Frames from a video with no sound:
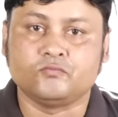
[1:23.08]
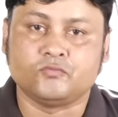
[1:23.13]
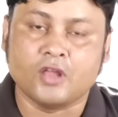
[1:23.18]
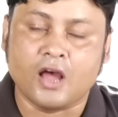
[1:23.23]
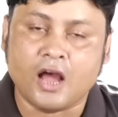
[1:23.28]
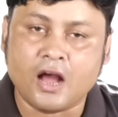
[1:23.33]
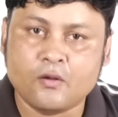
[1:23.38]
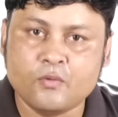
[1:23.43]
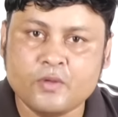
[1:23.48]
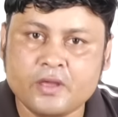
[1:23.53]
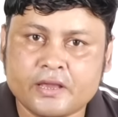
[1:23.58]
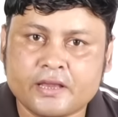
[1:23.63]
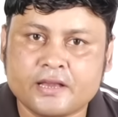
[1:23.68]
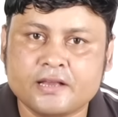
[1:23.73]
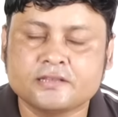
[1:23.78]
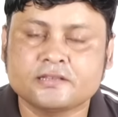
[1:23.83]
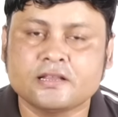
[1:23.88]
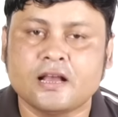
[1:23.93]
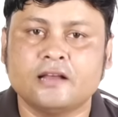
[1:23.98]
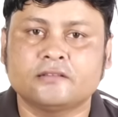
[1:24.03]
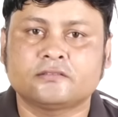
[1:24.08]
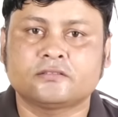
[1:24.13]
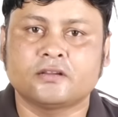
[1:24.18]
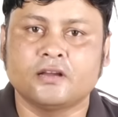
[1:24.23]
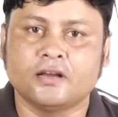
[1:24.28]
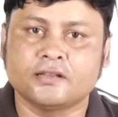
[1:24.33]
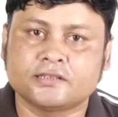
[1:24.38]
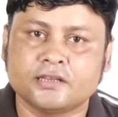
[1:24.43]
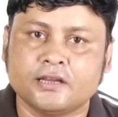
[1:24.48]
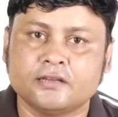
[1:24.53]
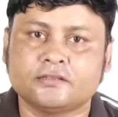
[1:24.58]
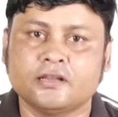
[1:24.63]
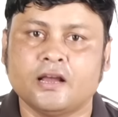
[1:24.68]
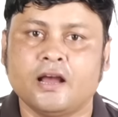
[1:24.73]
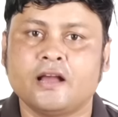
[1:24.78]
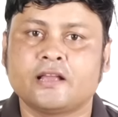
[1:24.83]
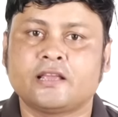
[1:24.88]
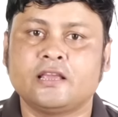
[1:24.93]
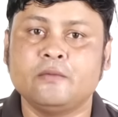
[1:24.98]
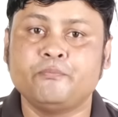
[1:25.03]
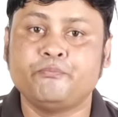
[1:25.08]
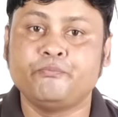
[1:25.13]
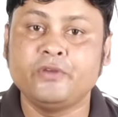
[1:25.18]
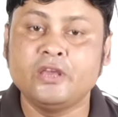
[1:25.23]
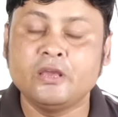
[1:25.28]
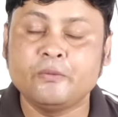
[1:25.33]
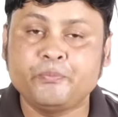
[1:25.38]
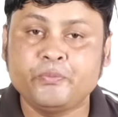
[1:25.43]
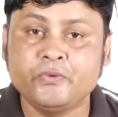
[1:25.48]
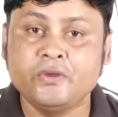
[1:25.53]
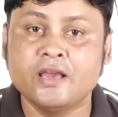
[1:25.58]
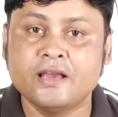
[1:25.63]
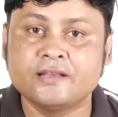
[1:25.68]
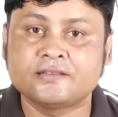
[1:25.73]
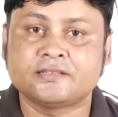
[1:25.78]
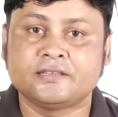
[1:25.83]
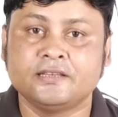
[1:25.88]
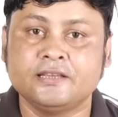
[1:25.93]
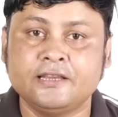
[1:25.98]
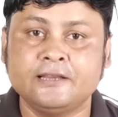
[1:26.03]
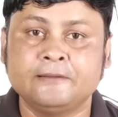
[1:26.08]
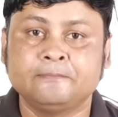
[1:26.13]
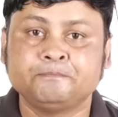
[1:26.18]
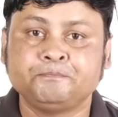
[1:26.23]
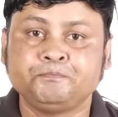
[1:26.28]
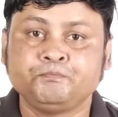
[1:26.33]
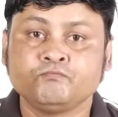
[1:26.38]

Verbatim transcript: दावे के साथ कहता था कि बीपीएससी